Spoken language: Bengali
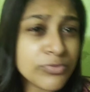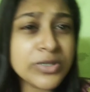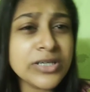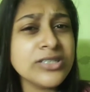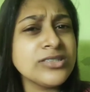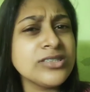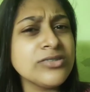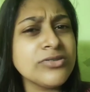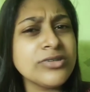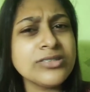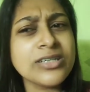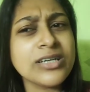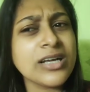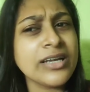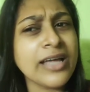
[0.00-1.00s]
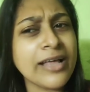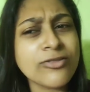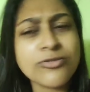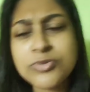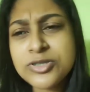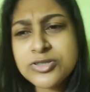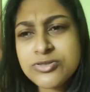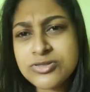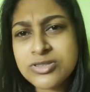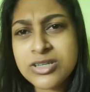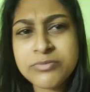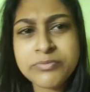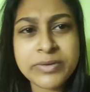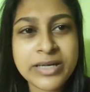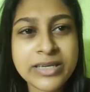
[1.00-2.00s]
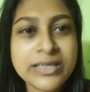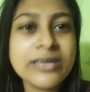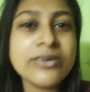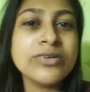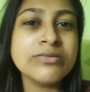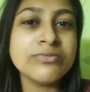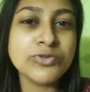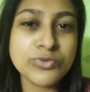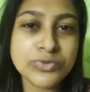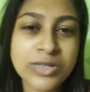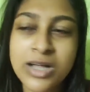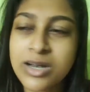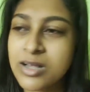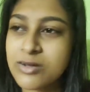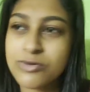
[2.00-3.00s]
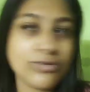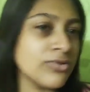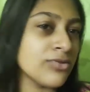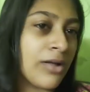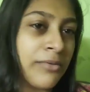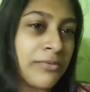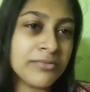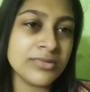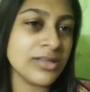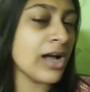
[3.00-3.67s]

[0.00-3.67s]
বৃষ্টি হয়েছে এখানে এত বৃষ্টি হয়েছে কি বেরিয়ে ওই দুধ আনা কোনো দামে